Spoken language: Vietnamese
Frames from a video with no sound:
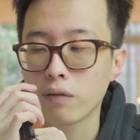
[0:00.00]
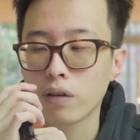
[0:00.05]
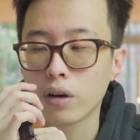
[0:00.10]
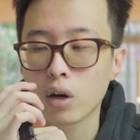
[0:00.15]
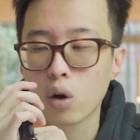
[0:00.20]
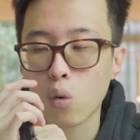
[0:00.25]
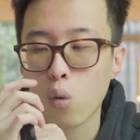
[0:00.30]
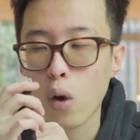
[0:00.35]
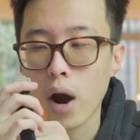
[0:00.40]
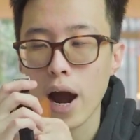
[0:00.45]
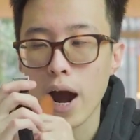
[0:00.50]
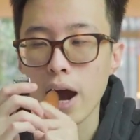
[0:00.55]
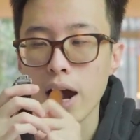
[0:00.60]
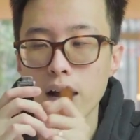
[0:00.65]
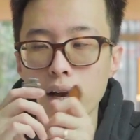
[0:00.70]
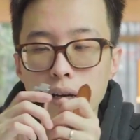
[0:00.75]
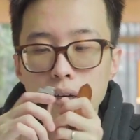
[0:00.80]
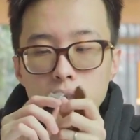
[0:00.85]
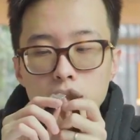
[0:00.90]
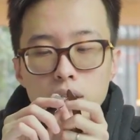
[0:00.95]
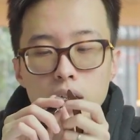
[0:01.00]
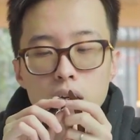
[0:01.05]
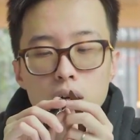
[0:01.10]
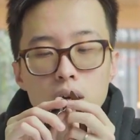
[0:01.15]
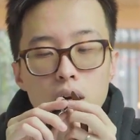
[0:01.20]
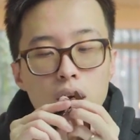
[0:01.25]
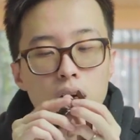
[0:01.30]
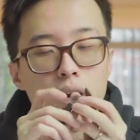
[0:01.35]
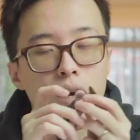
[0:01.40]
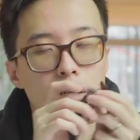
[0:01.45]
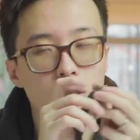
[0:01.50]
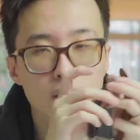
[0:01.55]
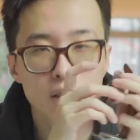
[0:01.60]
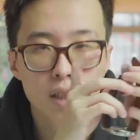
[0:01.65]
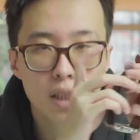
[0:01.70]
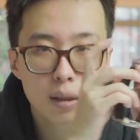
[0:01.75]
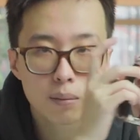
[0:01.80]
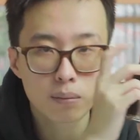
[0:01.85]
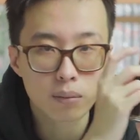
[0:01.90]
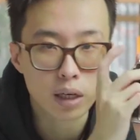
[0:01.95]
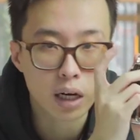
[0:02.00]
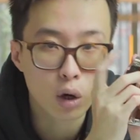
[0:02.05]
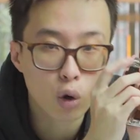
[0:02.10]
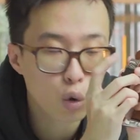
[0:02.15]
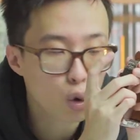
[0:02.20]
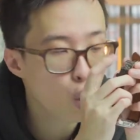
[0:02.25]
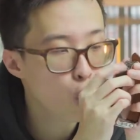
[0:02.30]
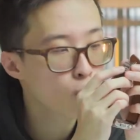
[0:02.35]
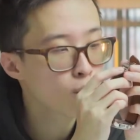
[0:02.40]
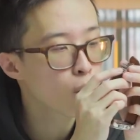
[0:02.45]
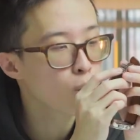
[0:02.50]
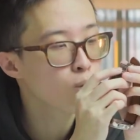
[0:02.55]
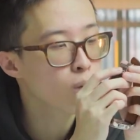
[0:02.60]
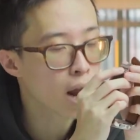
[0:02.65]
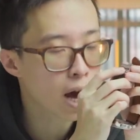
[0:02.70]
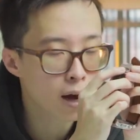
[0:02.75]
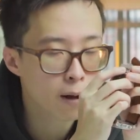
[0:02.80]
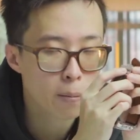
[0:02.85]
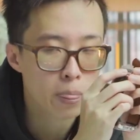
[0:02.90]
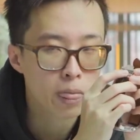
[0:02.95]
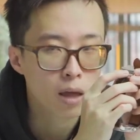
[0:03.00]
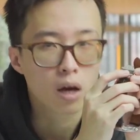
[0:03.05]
cái phần khóa sẽ được khắc chìm cái logo Mont Blanc.